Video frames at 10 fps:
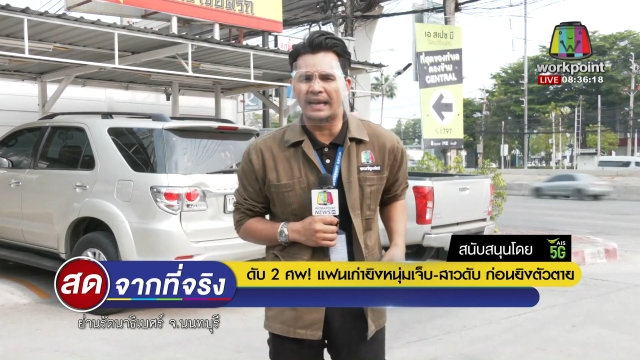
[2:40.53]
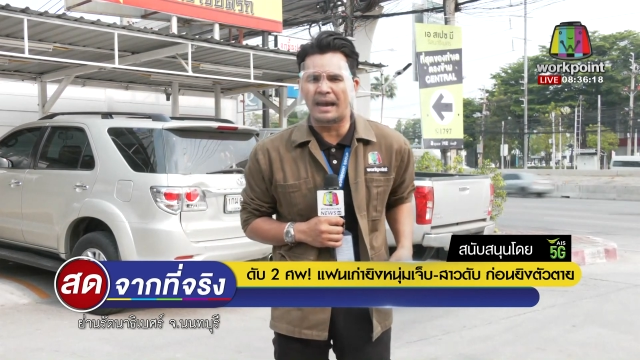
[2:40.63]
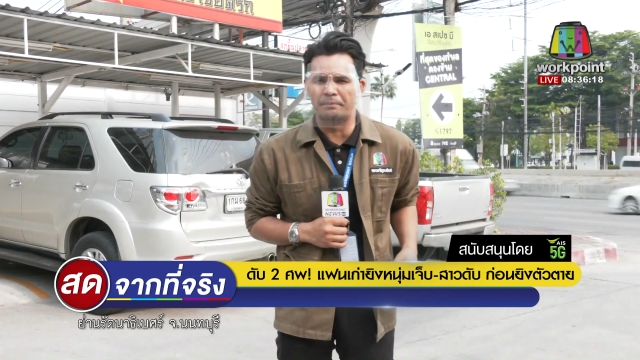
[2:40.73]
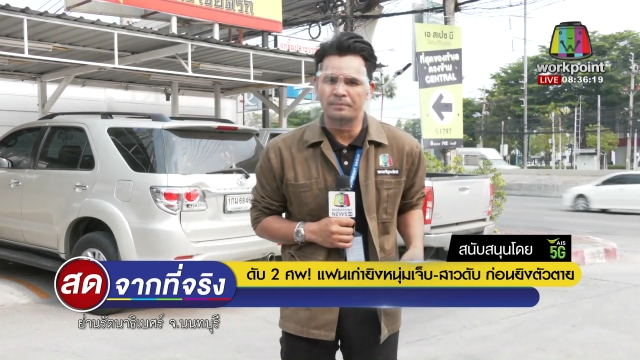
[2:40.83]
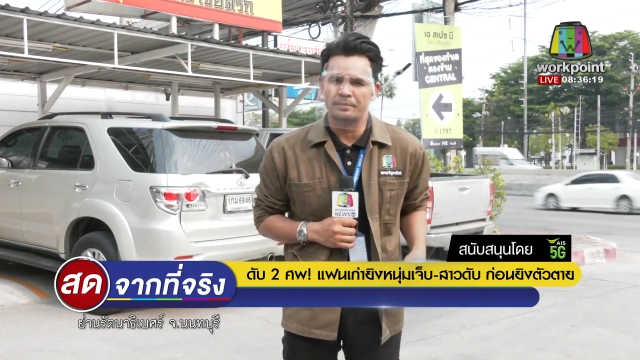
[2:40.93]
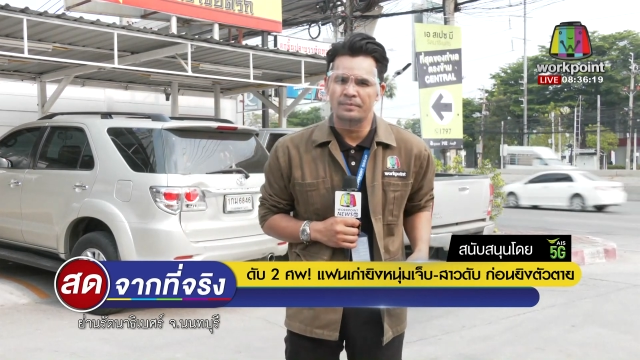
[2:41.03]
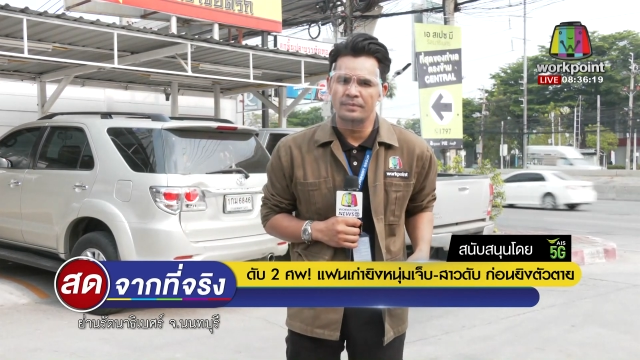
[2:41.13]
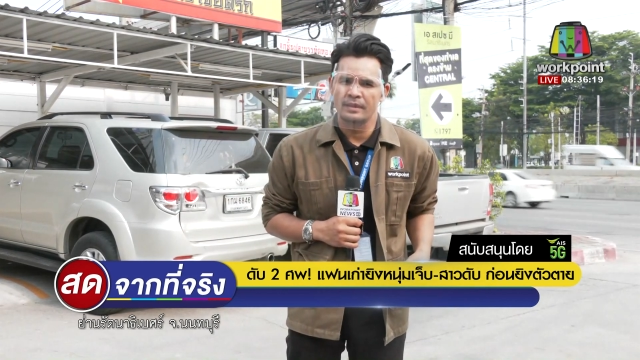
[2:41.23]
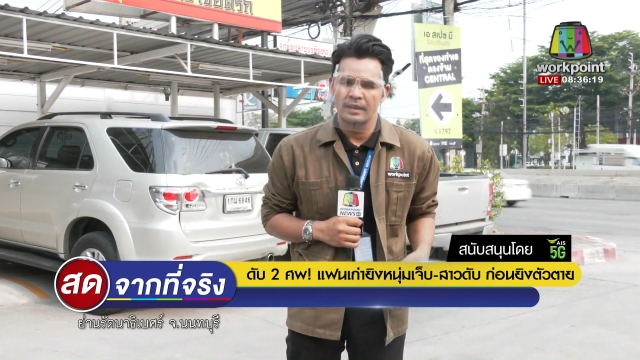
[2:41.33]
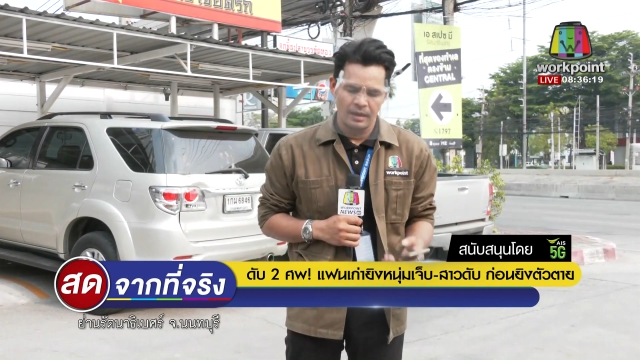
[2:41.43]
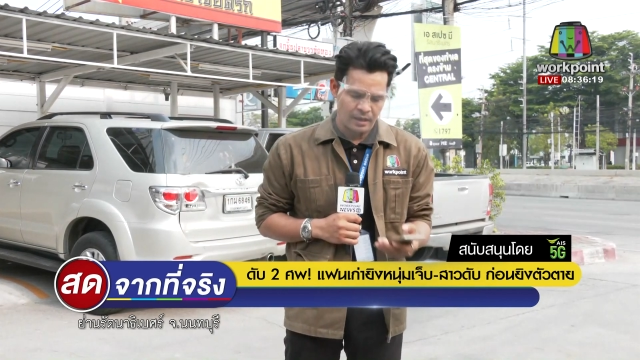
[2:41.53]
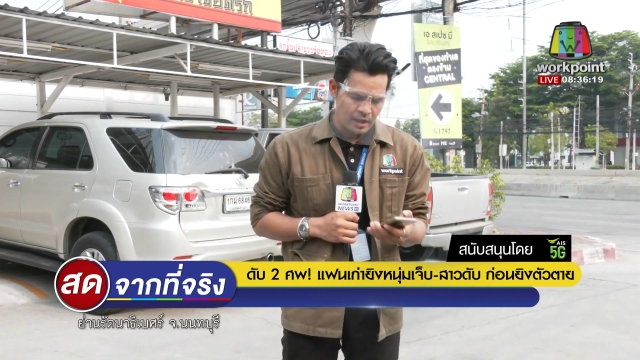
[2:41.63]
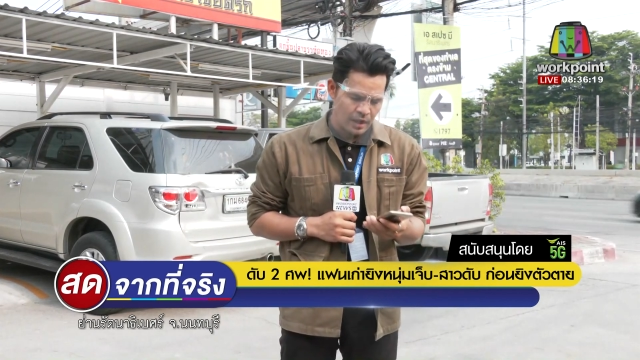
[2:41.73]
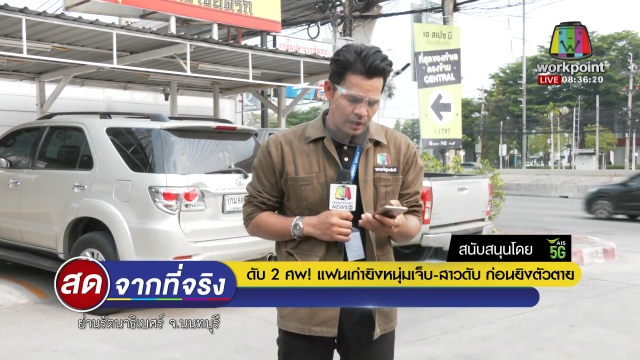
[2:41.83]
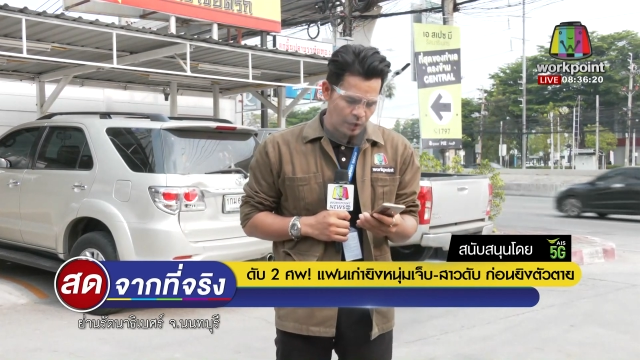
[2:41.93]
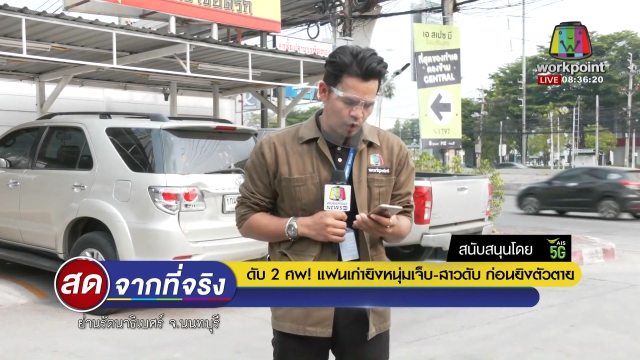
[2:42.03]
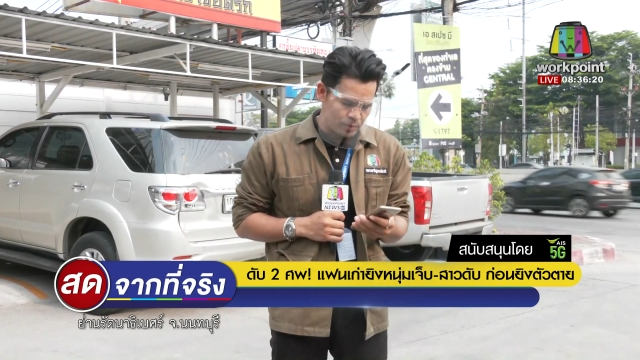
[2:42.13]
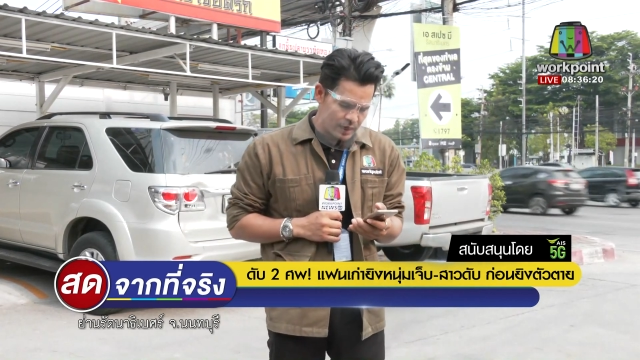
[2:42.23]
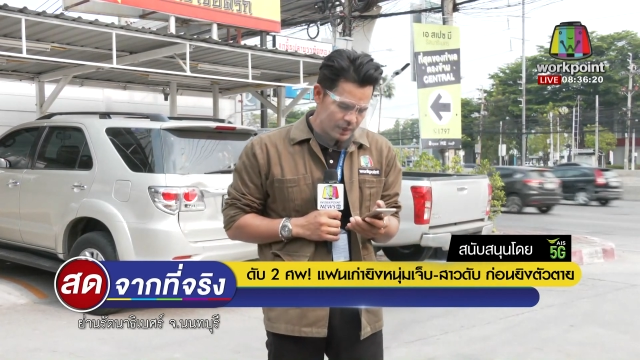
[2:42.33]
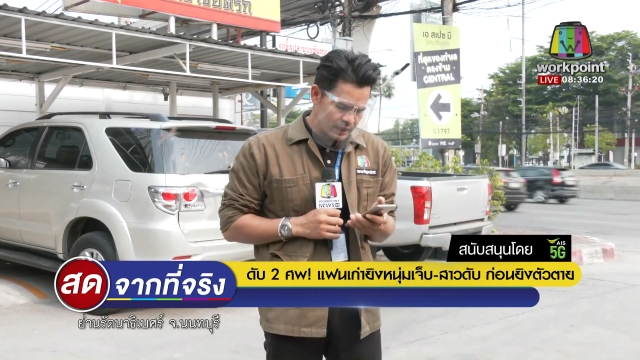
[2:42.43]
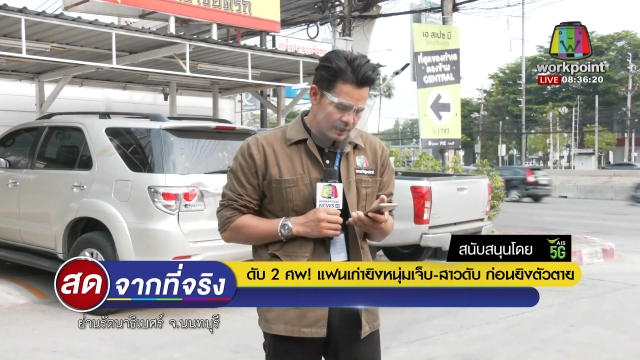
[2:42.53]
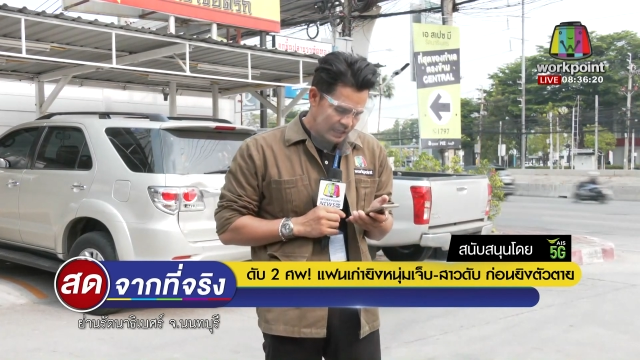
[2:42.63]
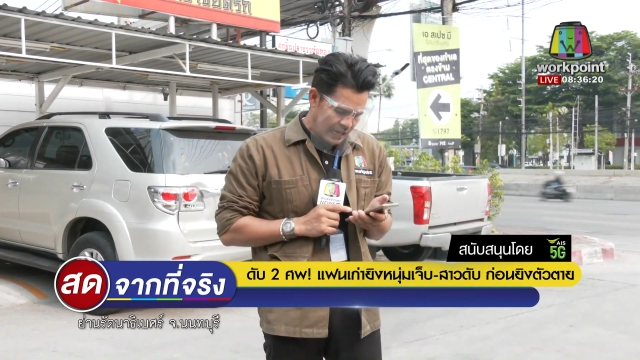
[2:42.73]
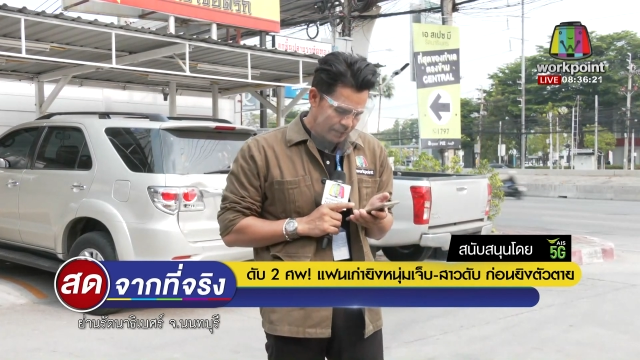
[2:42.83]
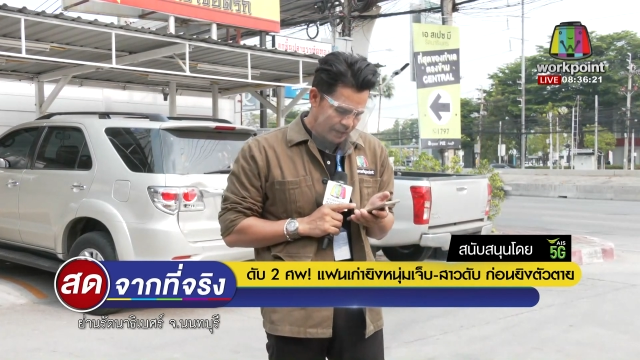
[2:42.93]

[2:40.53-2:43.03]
นะครับ โดยเมื่อคืนนะครั